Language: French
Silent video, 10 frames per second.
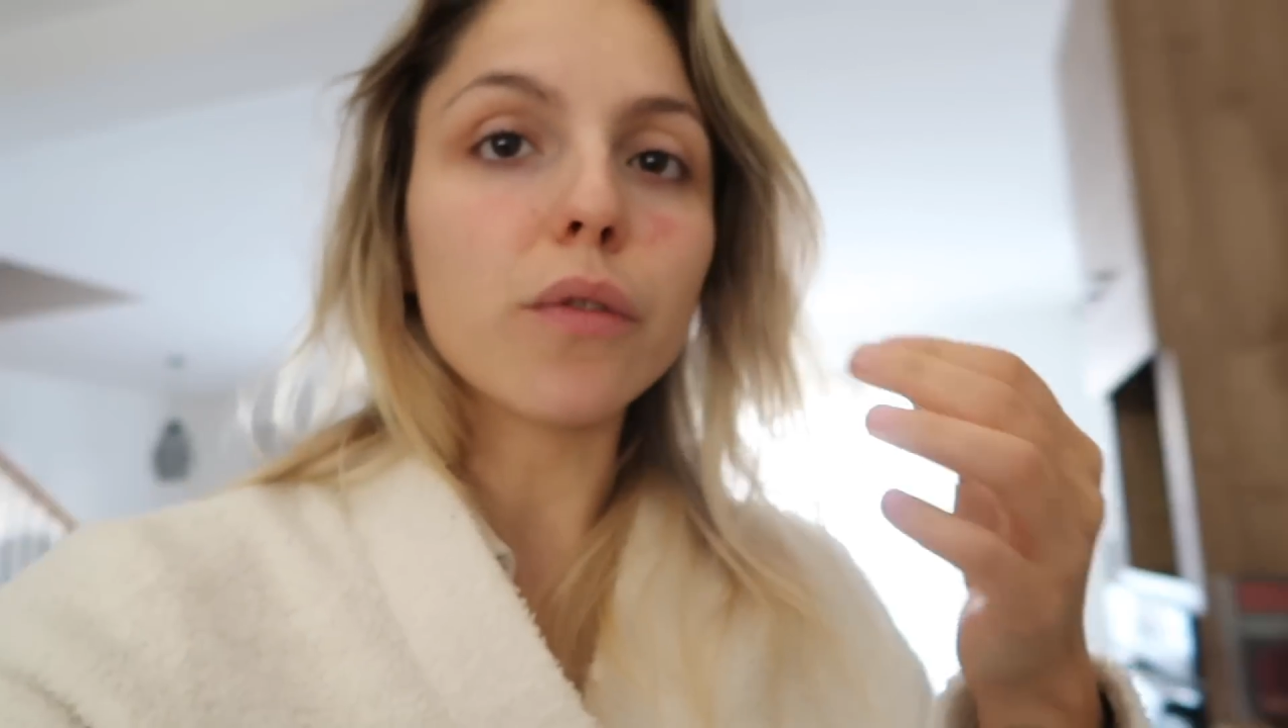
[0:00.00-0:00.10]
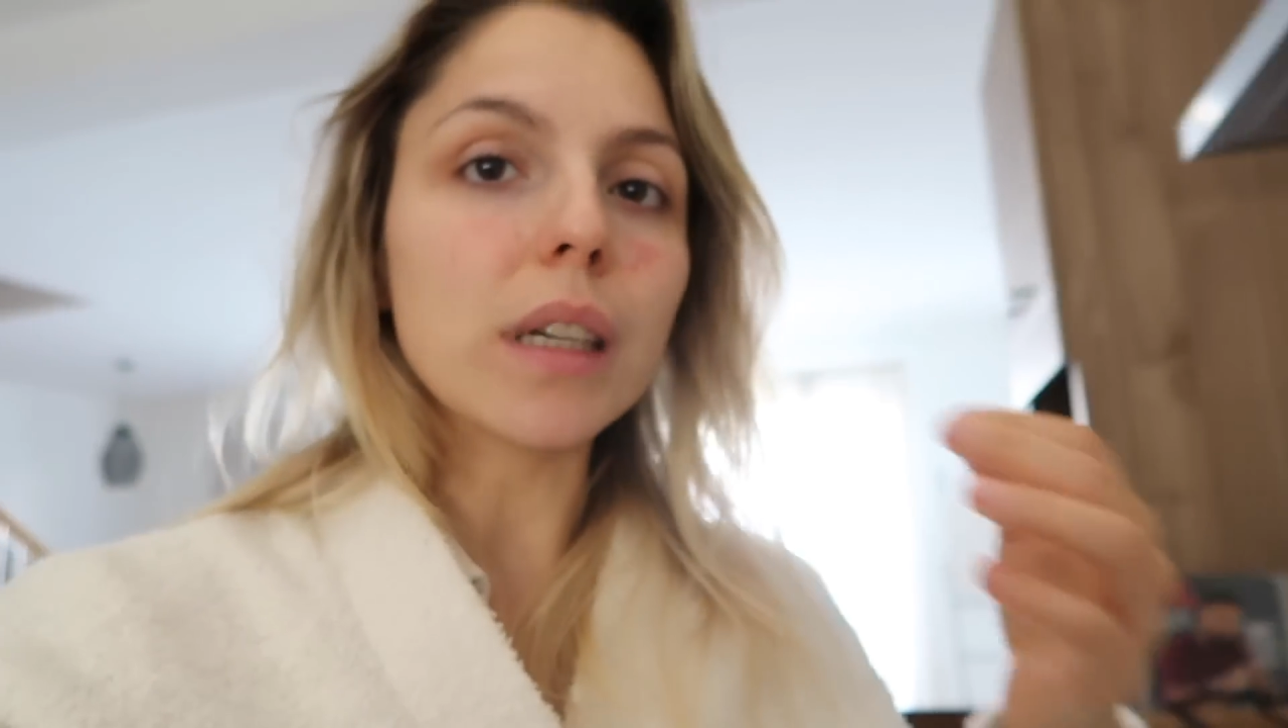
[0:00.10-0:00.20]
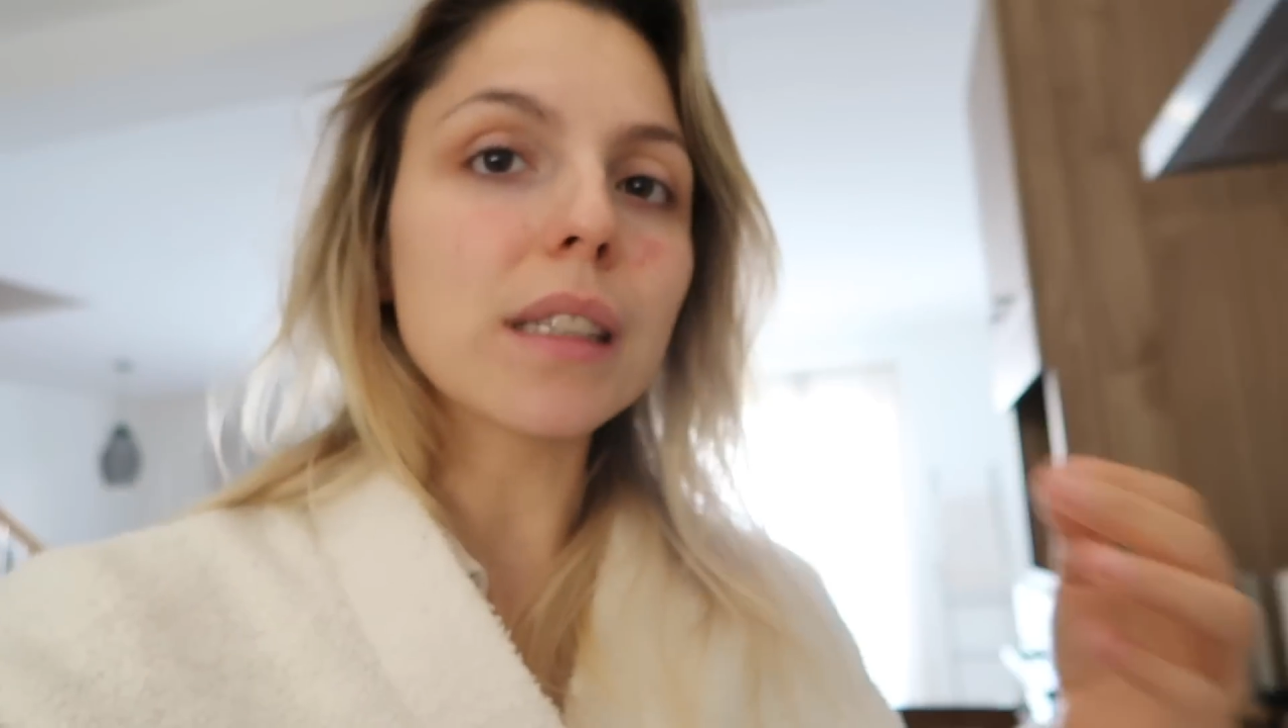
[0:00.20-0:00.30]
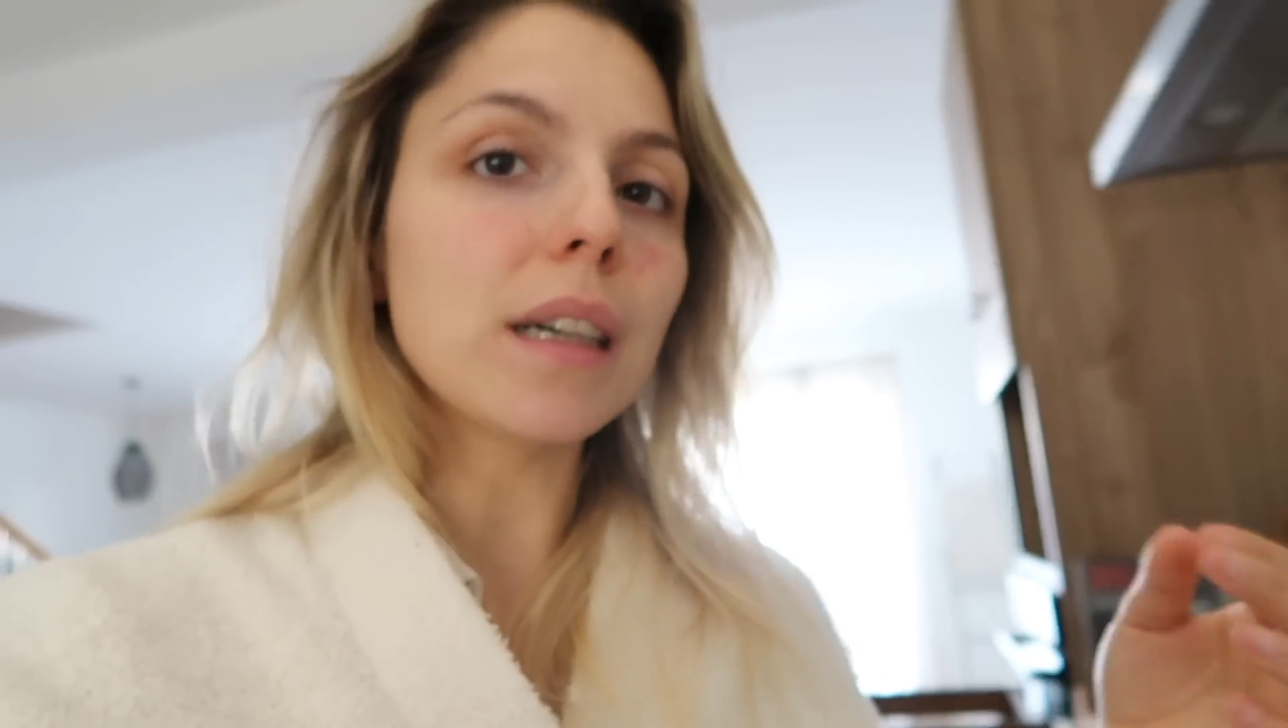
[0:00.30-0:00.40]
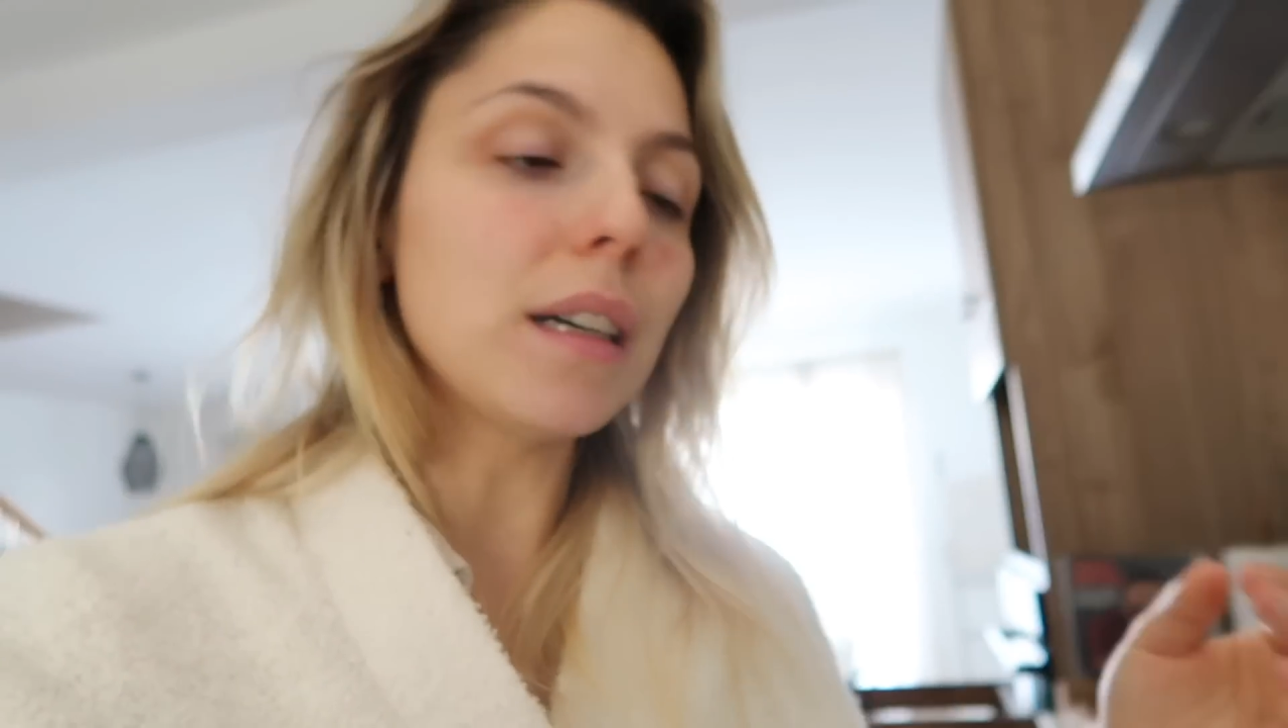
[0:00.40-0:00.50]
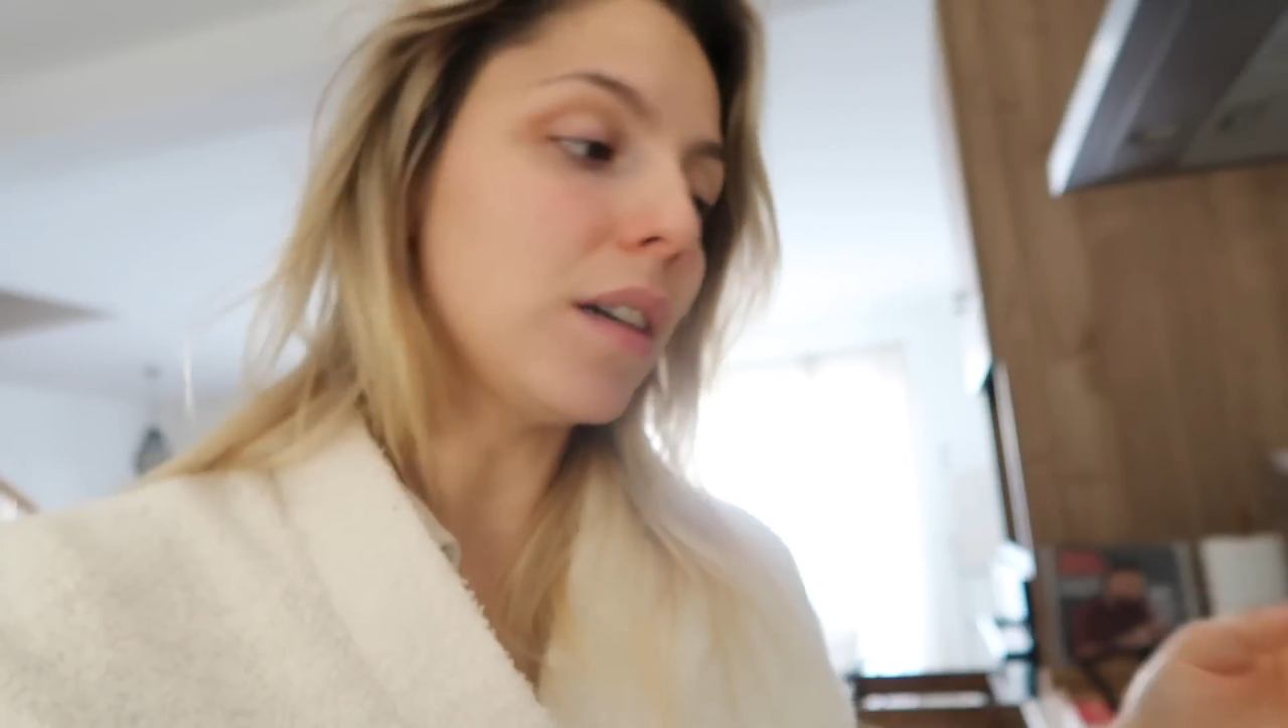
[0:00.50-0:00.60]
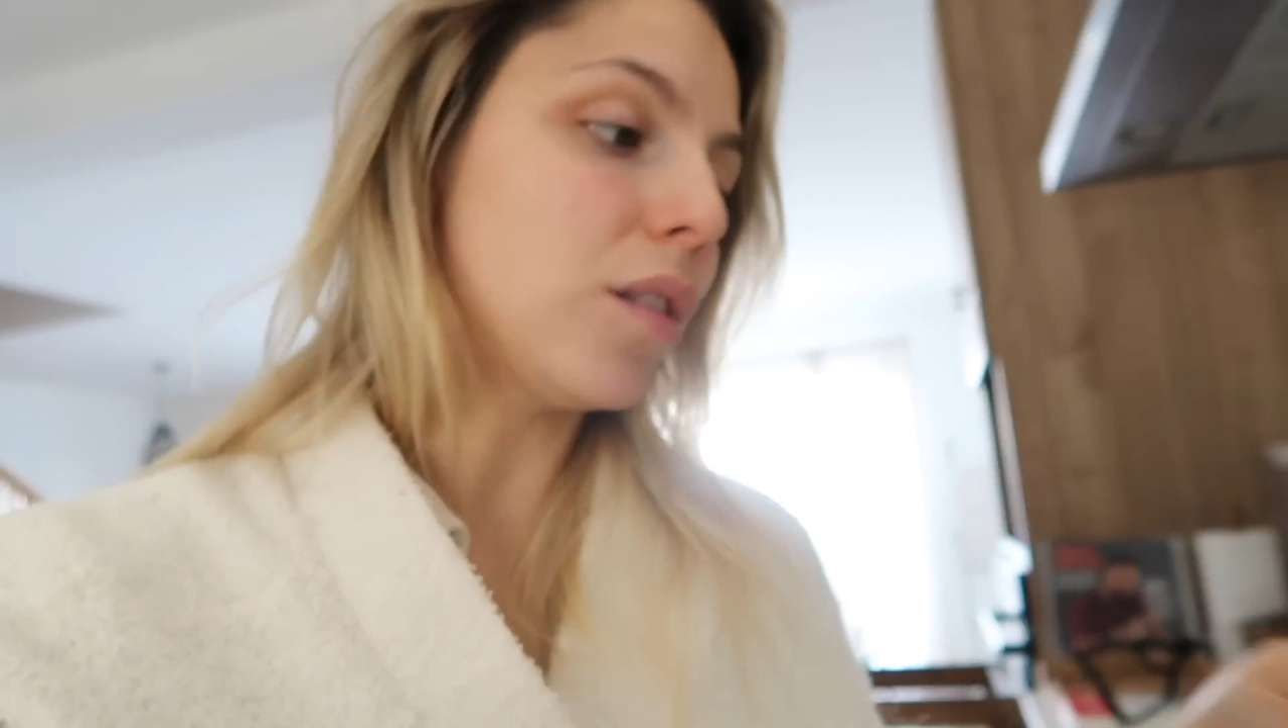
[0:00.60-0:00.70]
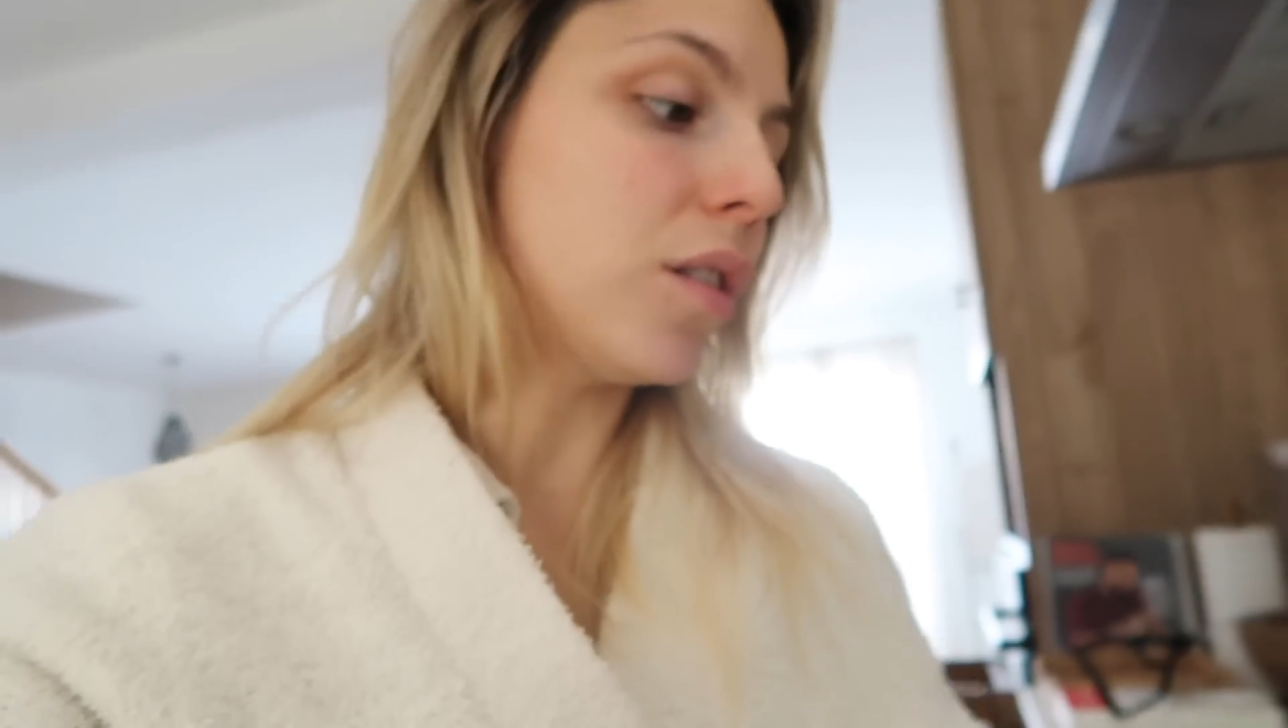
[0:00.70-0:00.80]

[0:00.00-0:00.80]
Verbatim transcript: voisins